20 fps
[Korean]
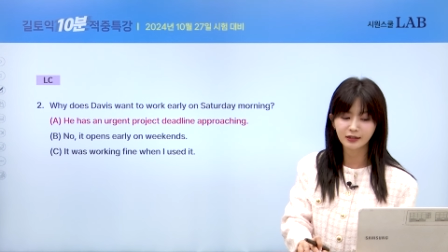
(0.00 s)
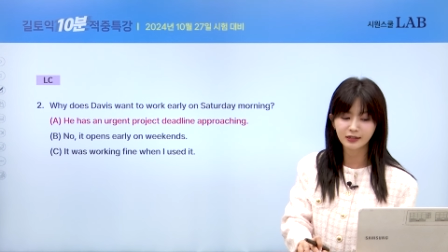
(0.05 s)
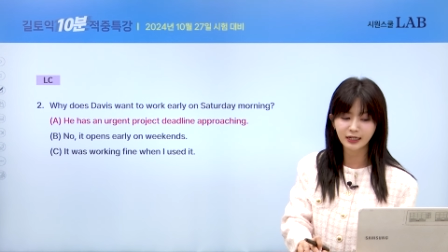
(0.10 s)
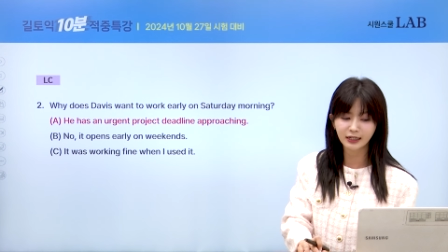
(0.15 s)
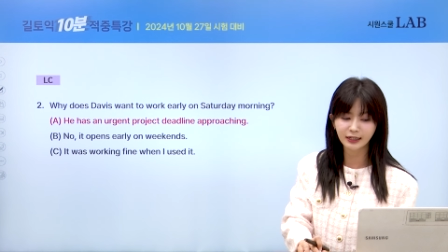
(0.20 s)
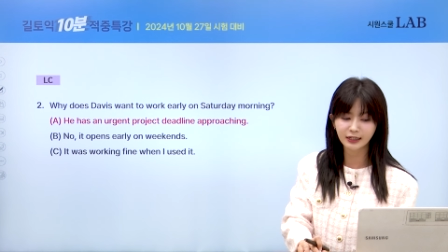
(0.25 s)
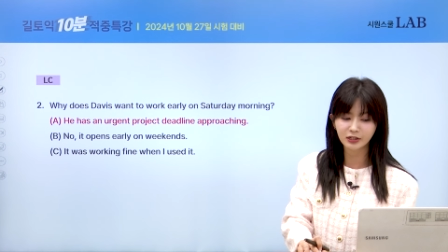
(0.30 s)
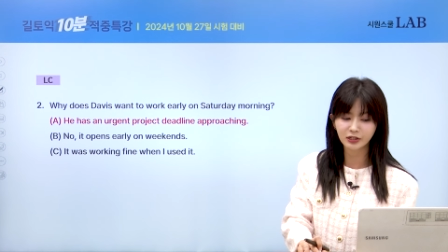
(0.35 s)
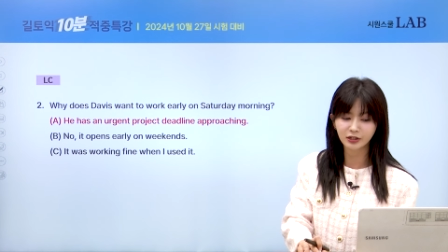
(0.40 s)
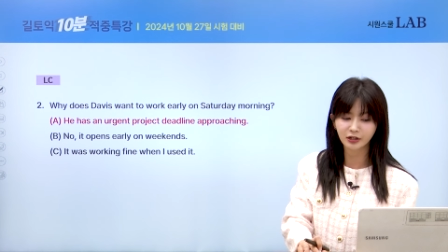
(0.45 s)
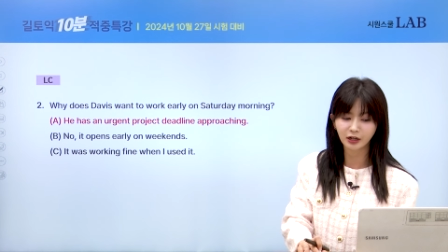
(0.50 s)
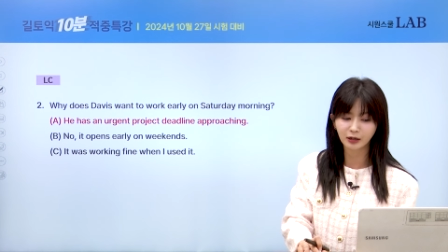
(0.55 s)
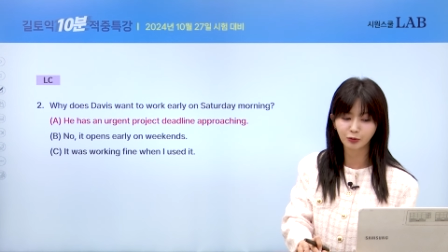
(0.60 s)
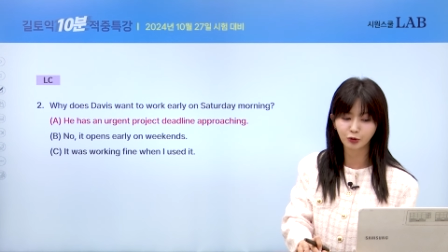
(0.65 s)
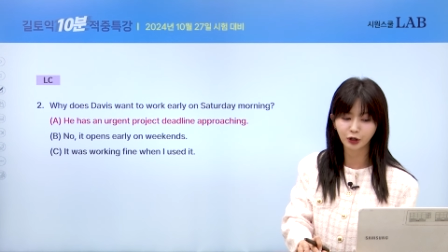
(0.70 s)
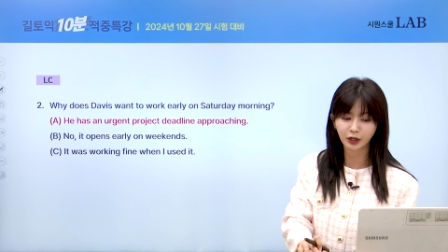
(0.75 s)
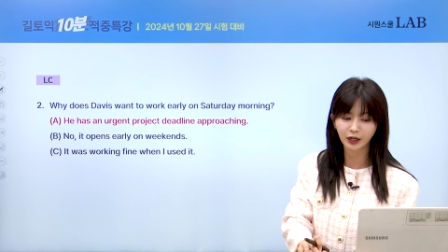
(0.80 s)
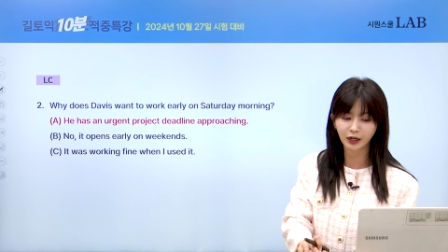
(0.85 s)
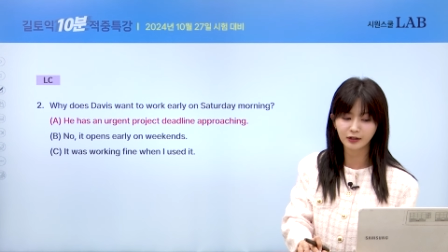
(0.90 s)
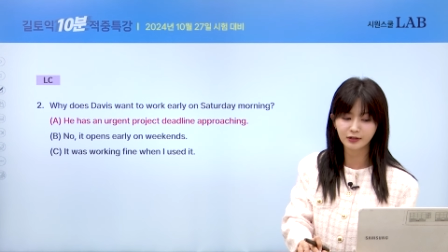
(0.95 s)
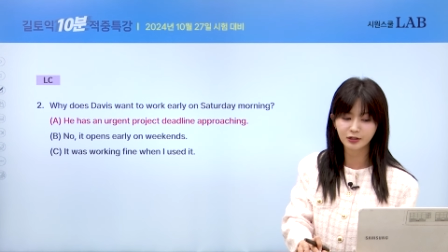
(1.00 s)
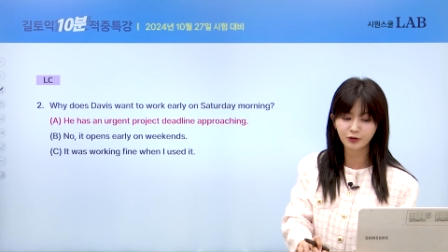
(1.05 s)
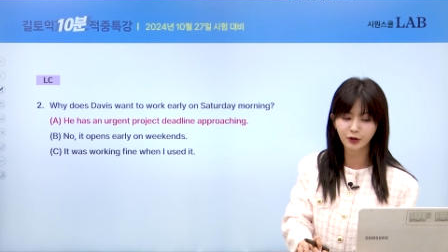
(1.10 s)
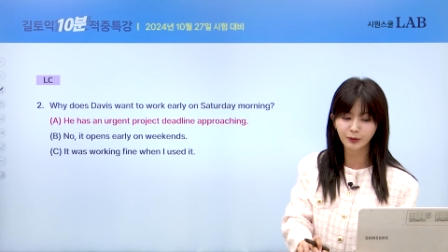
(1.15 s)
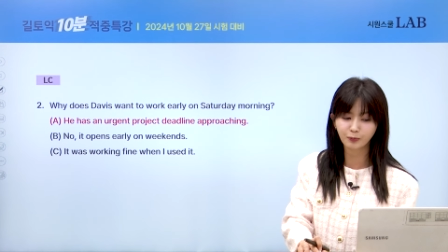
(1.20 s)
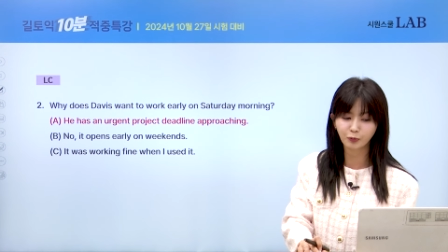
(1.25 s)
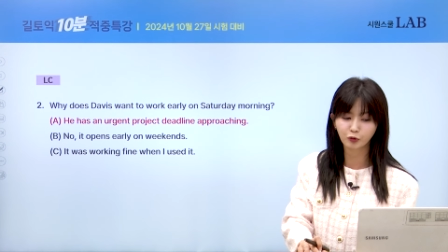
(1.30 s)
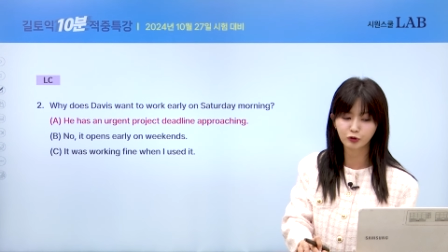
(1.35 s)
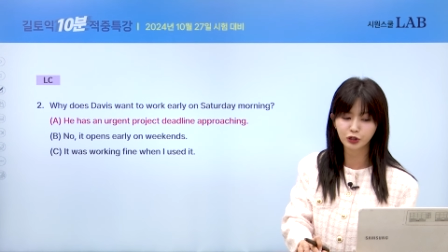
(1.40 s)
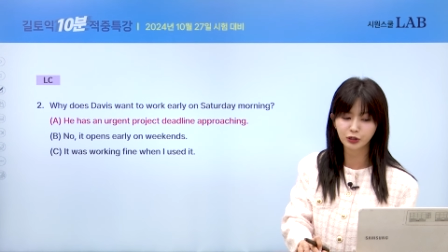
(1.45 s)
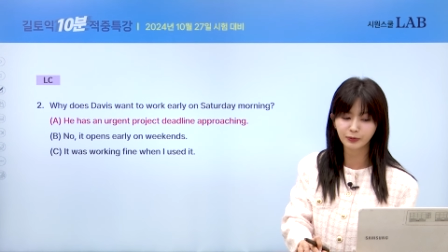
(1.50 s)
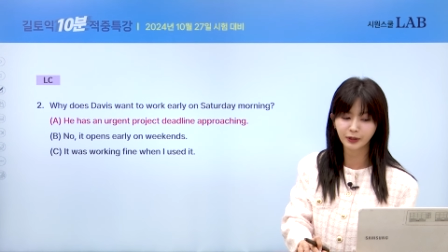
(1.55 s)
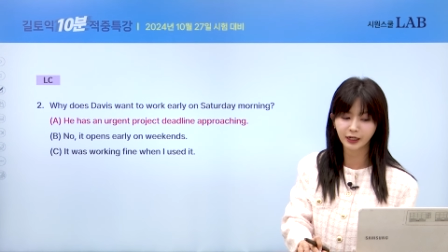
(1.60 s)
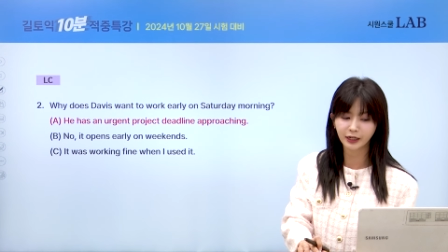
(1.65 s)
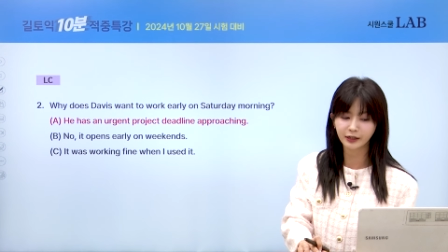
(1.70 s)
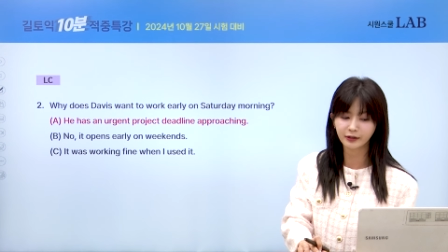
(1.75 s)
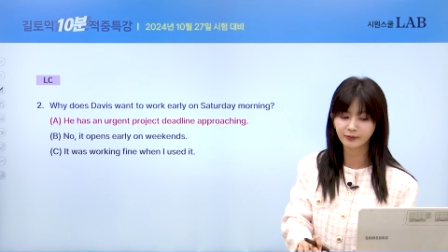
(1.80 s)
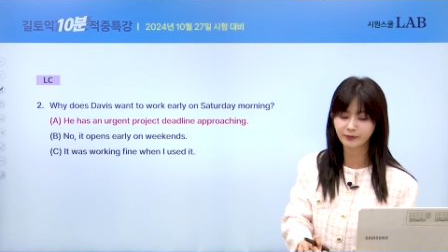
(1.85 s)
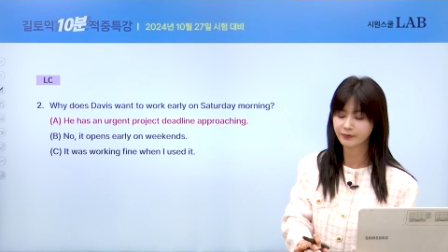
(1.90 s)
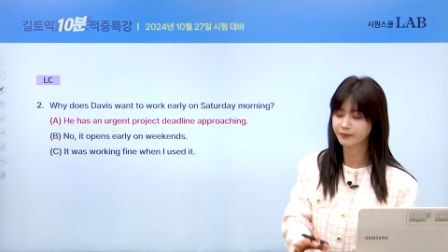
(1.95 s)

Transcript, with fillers: 자, 다시 들어가 볼게요. 스크립 보시면 Why